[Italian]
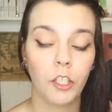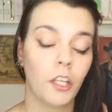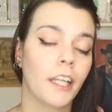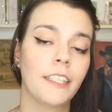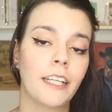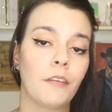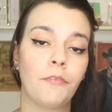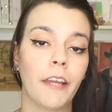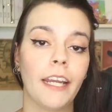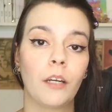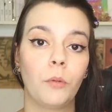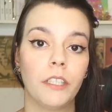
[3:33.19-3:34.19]
Leonardo e
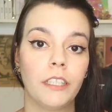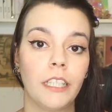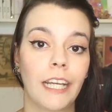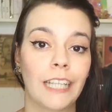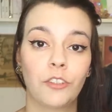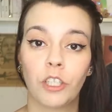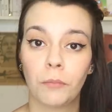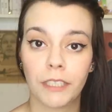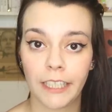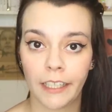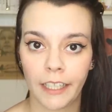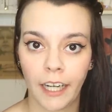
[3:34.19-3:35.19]
Raffaele quindi cadono in
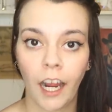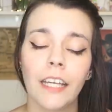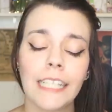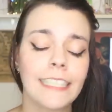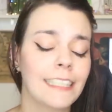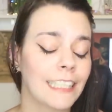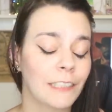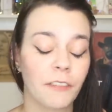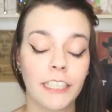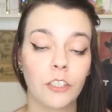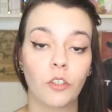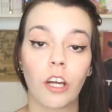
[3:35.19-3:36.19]
miseria e si
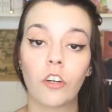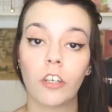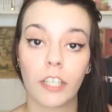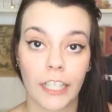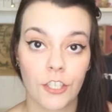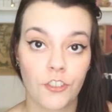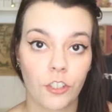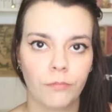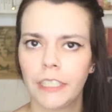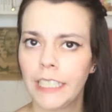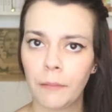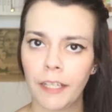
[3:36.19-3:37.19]
trasferiscono a
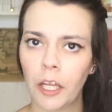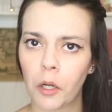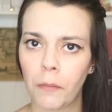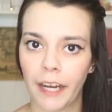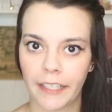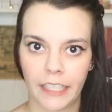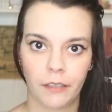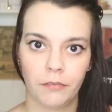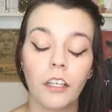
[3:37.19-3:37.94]
Correggio, in Emilia-Romagna.